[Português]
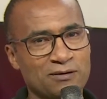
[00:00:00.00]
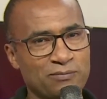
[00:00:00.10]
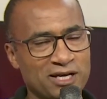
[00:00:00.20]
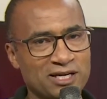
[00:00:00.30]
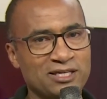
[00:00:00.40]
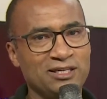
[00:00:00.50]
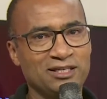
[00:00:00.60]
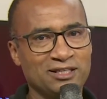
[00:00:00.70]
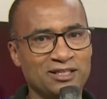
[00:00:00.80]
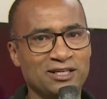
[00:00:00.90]
para
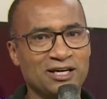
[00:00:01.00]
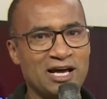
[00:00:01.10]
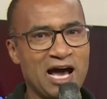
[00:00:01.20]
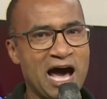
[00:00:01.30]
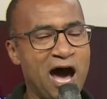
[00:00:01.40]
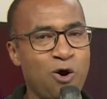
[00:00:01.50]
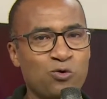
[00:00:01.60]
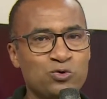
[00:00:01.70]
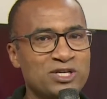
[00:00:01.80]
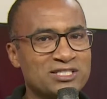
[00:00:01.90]
que
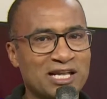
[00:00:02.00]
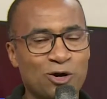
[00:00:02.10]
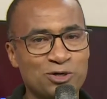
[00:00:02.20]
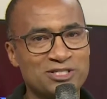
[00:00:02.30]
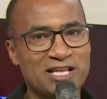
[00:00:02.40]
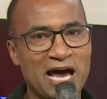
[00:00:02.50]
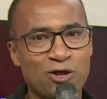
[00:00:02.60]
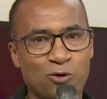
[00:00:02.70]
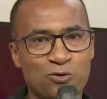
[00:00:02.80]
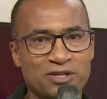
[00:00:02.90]
algo de extraordinário
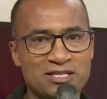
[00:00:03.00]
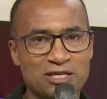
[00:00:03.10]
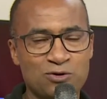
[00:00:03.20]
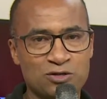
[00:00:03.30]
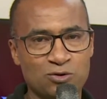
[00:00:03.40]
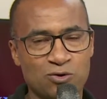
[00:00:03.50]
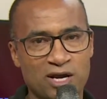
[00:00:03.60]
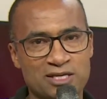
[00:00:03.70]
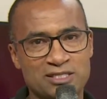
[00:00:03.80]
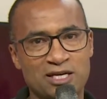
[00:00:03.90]
aconteça em nosso
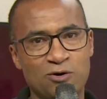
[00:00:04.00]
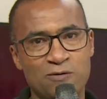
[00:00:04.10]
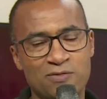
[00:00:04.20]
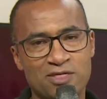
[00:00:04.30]
coração,